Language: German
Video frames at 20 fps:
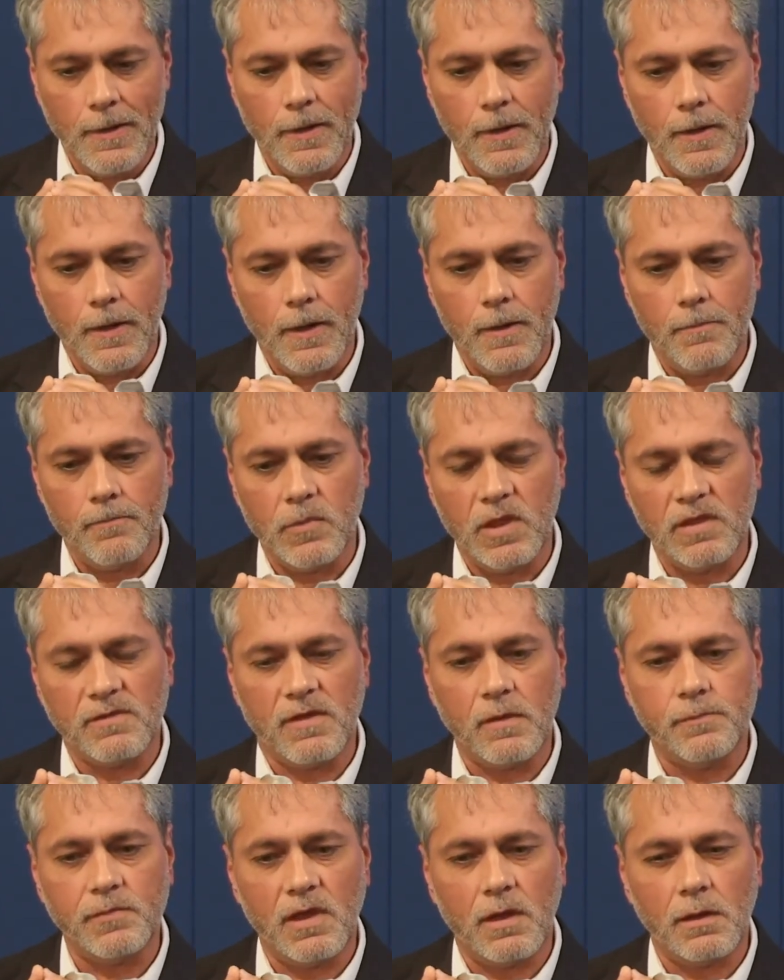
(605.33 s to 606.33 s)
Ähm, es
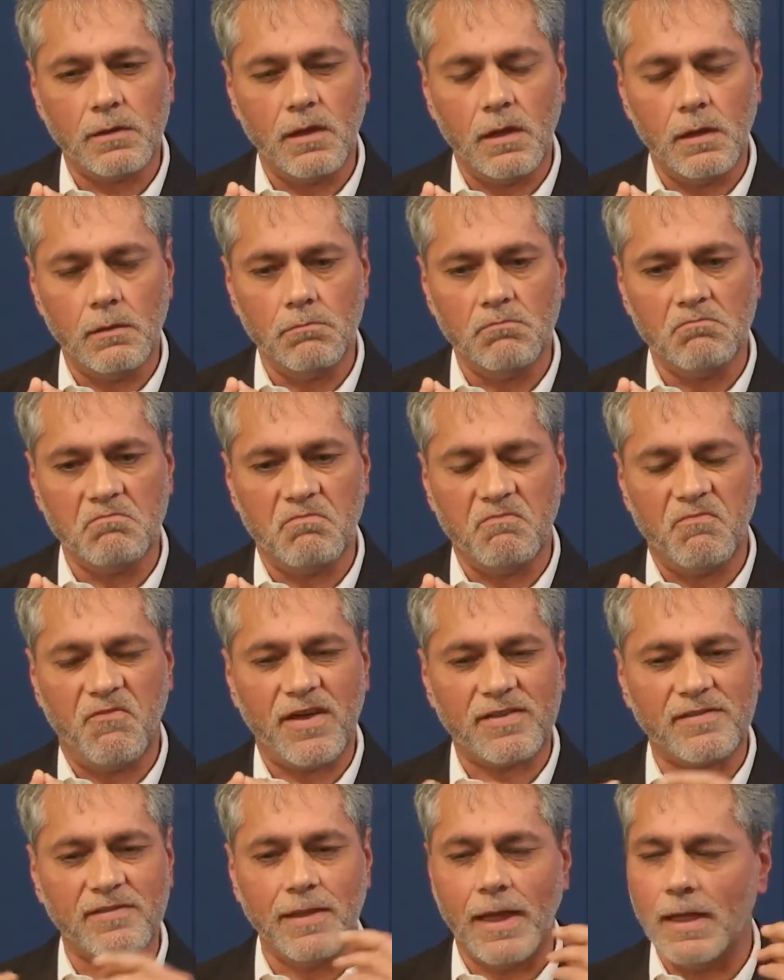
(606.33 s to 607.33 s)
gibt ja den
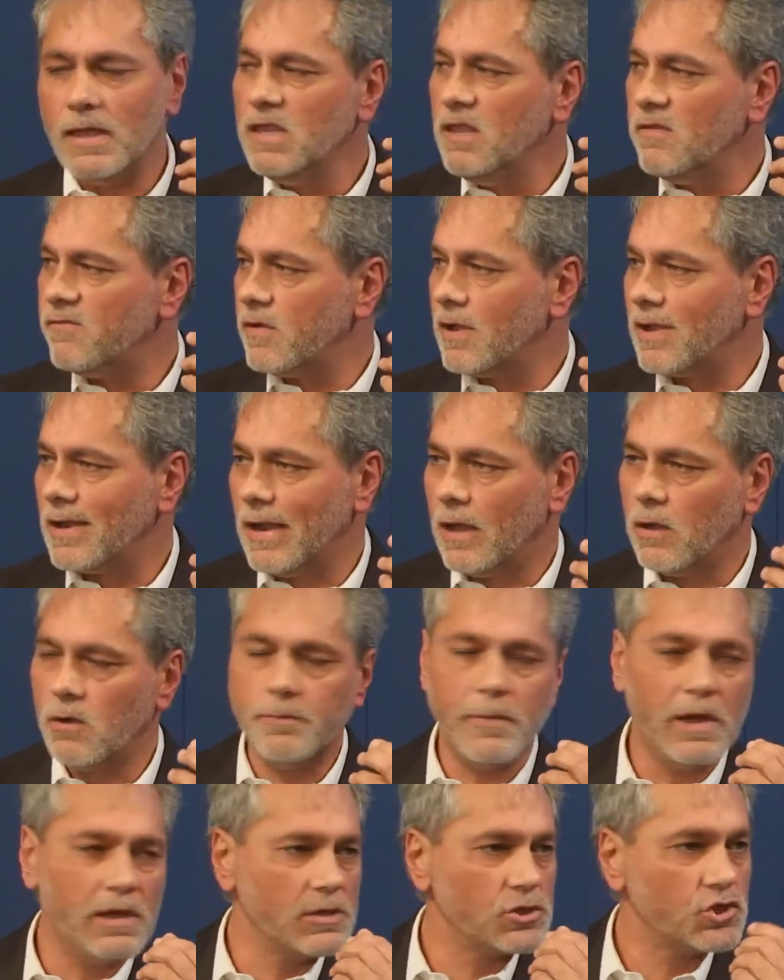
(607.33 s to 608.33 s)
fast naiven
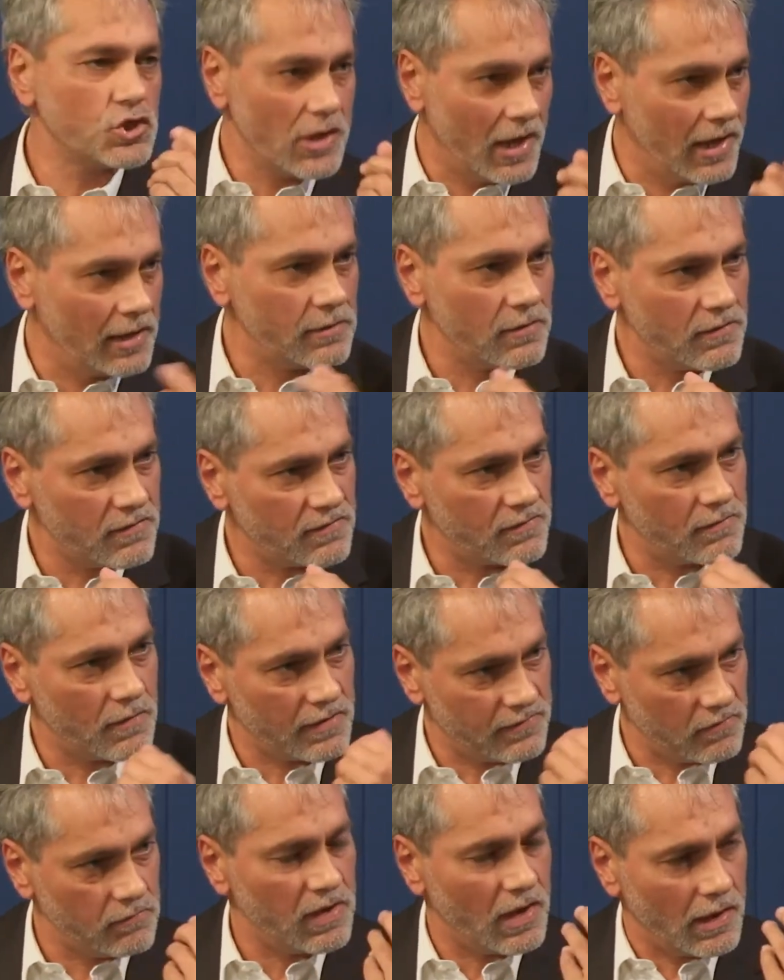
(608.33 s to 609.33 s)
Glauben eines Staates,
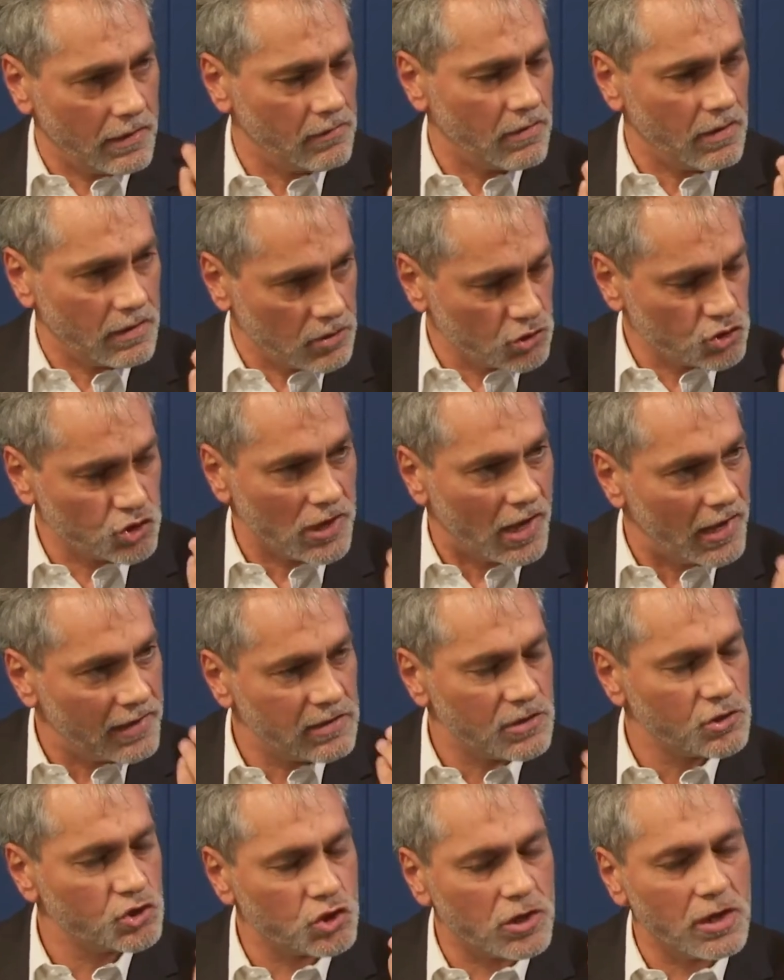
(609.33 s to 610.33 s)
also wie ein, ein Staat
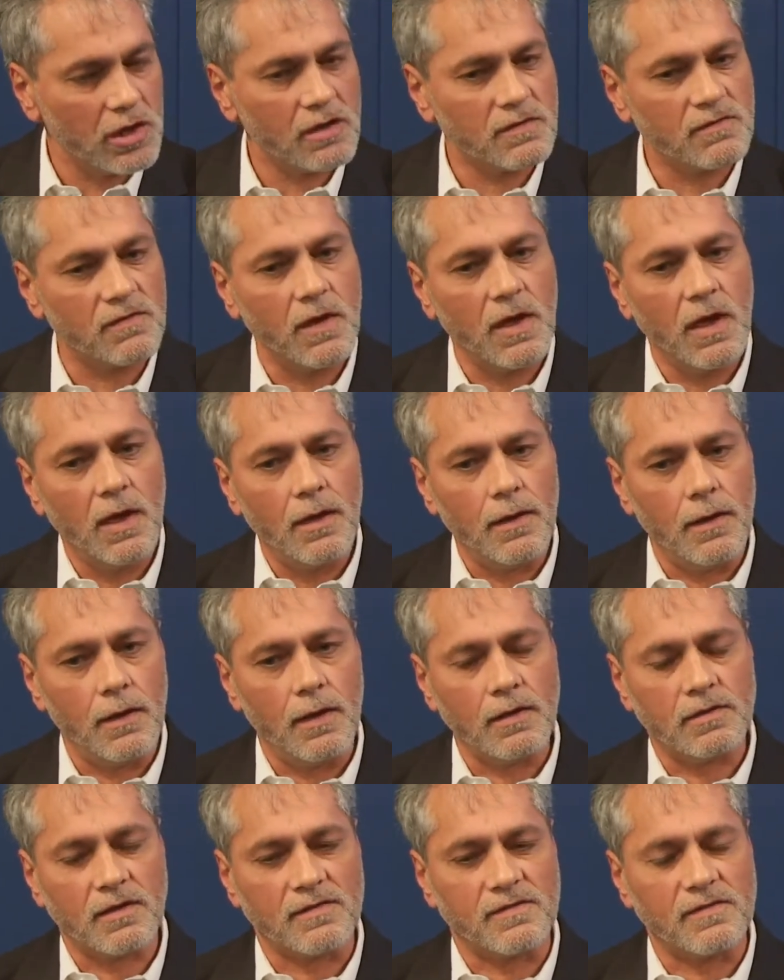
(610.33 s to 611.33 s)
entsteht,
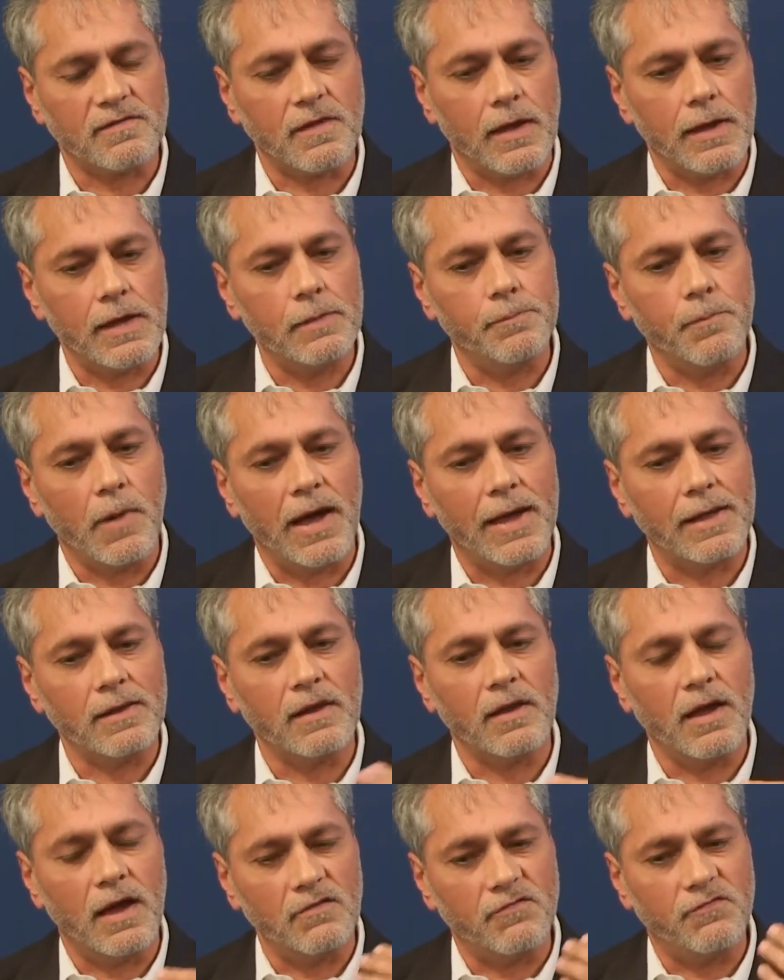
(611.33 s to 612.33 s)
äh, dass es da eben
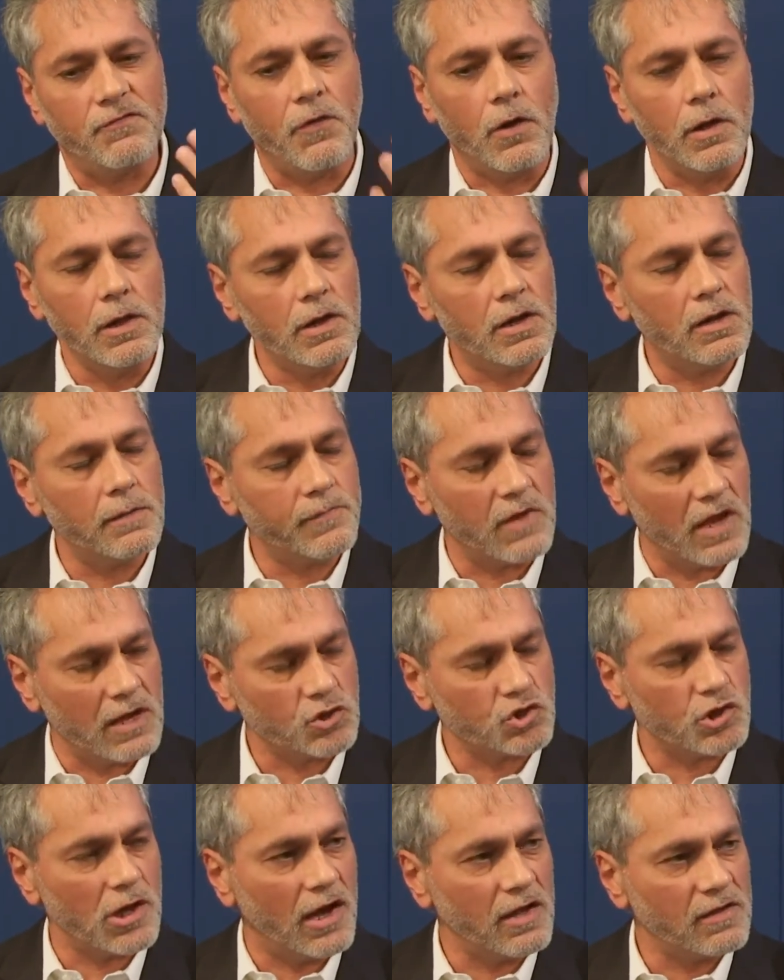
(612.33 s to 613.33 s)
ein, ein Volk gibt, ein
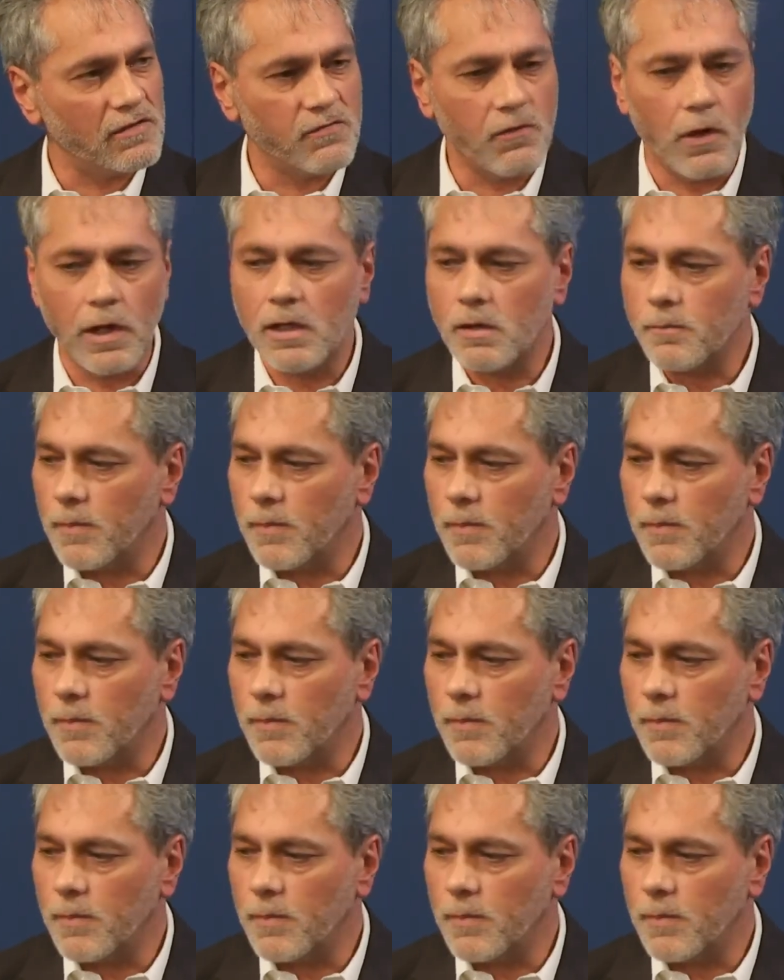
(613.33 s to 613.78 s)
Staatsvolk.